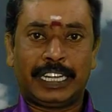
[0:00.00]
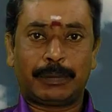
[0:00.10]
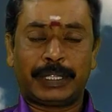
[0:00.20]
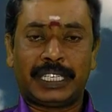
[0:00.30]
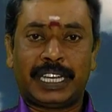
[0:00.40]

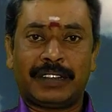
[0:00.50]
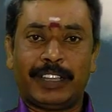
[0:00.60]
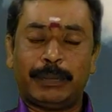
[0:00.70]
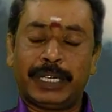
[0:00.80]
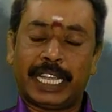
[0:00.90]
நடப்பதற்கான
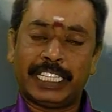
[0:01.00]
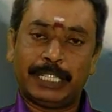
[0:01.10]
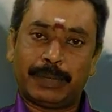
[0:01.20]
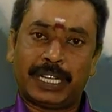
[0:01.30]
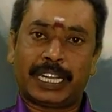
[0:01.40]
வாய்ப்புகள்
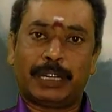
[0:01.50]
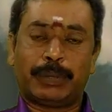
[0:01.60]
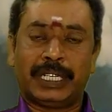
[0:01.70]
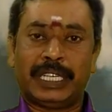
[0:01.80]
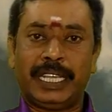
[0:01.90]
அதிகமாக
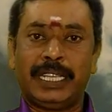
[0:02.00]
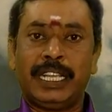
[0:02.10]
காணப்படுகின்றன